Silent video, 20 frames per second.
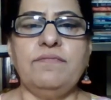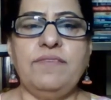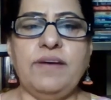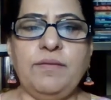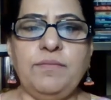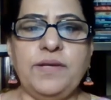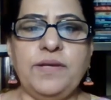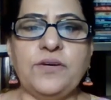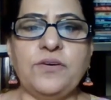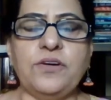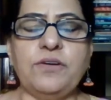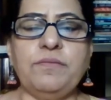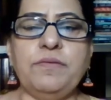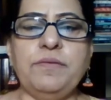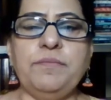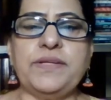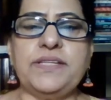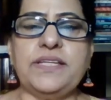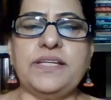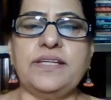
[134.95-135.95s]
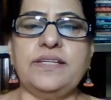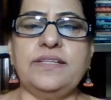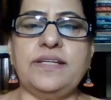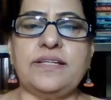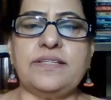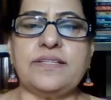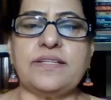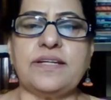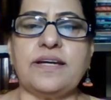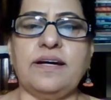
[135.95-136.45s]
फैमिली कोर्ट में पति की
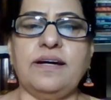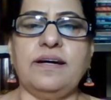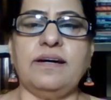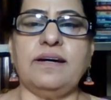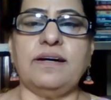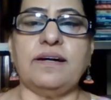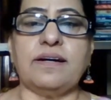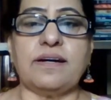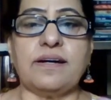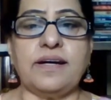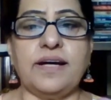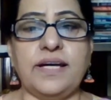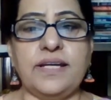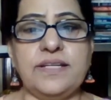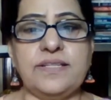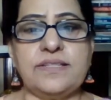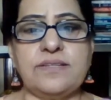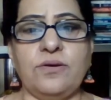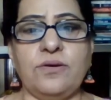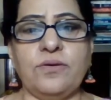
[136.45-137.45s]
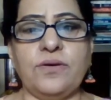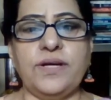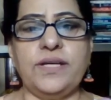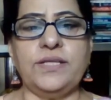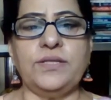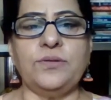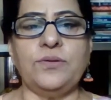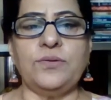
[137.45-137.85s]
याचिका खारिज हो गई